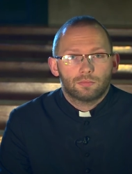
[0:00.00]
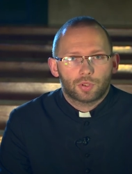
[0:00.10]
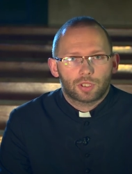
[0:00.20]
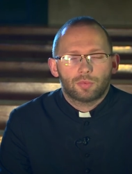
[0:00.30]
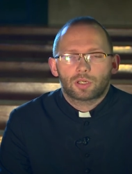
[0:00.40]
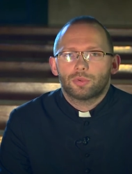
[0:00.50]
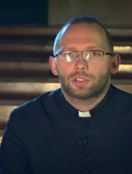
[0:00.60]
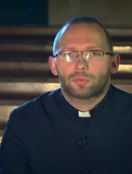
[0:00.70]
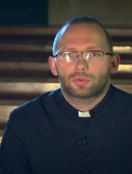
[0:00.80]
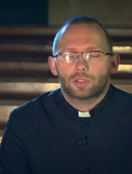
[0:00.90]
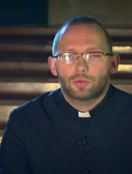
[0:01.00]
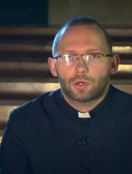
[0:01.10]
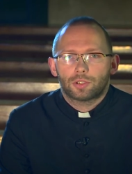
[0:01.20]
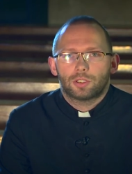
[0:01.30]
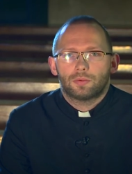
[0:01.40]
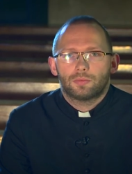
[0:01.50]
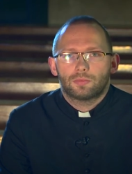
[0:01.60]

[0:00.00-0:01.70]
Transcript: potem mogę być tym, który głosi.